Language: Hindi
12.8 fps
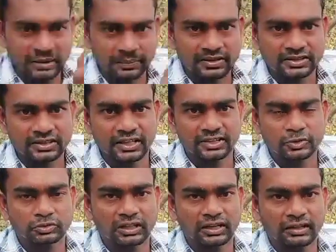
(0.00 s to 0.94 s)
इतना पसीना
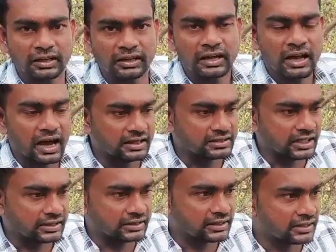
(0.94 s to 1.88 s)
चूता है ना आज
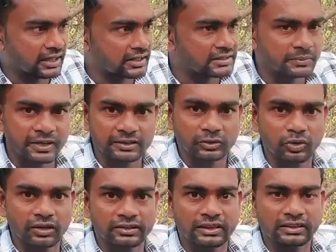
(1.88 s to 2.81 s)
झारखंड राज्य में
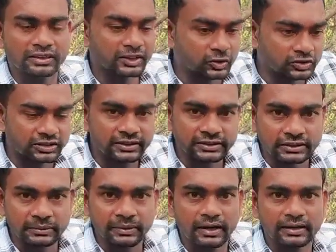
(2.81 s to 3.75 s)
आंदोलन के लिए नियोजन
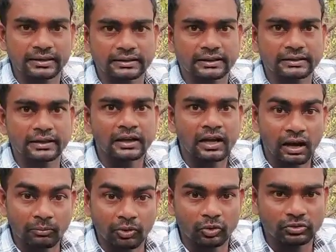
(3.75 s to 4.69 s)
नीति बनाने के लिए
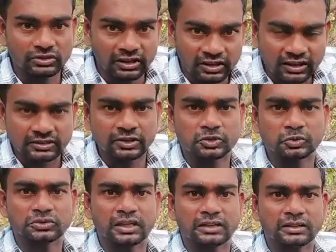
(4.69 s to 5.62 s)
हम लोग उतना रक्त
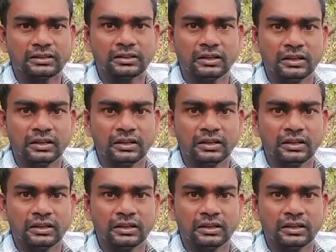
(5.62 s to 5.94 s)
चूता है